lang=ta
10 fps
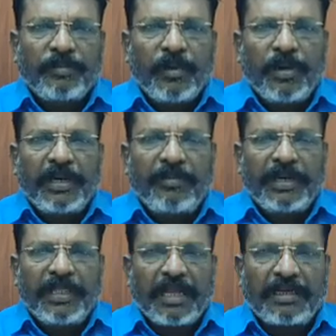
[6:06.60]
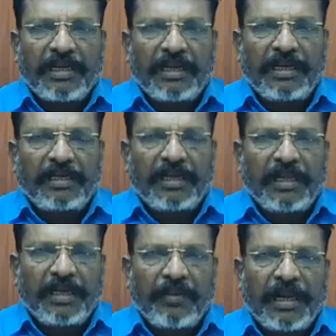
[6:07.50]
போகிற வழிதான் என்று
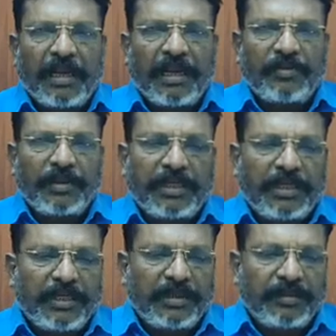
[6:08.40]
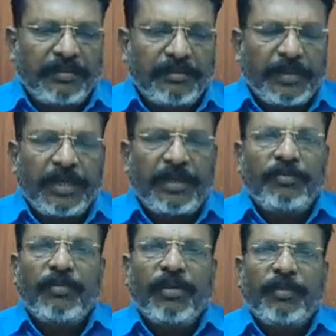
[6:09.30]
இழுத்தடிக்க வேண்டாம் என்று மீண்டும்
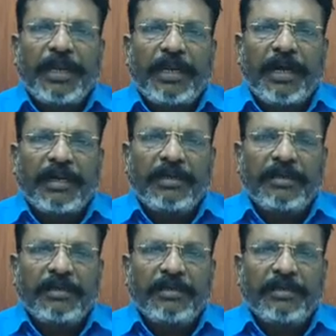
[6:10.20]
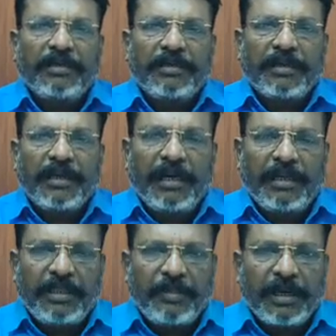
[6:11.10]
ஒரு முறை நான்
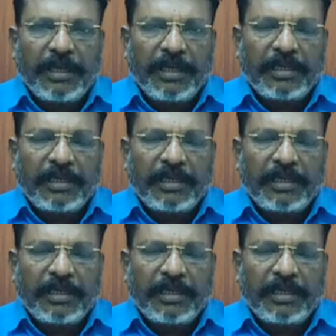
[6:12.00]
அழுத்தமாக